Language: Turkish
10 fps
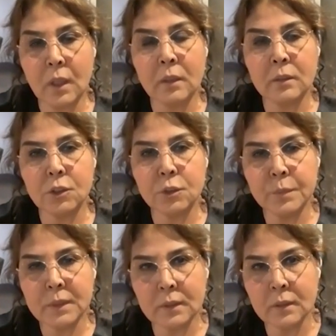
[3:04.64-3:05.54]

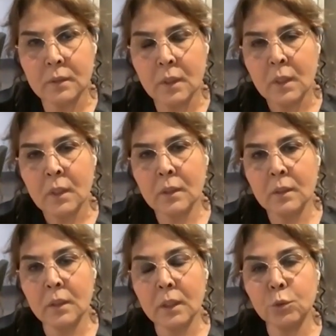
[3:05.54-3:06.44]
kardeşimizin
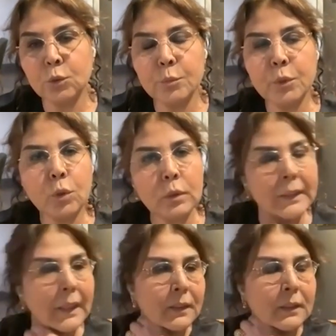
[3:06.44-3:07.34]
ekonomik
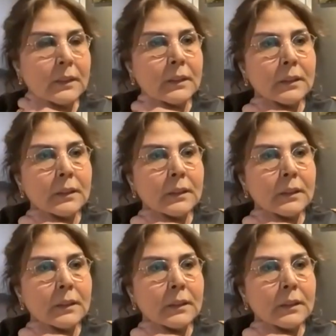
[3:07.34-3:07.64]
olarak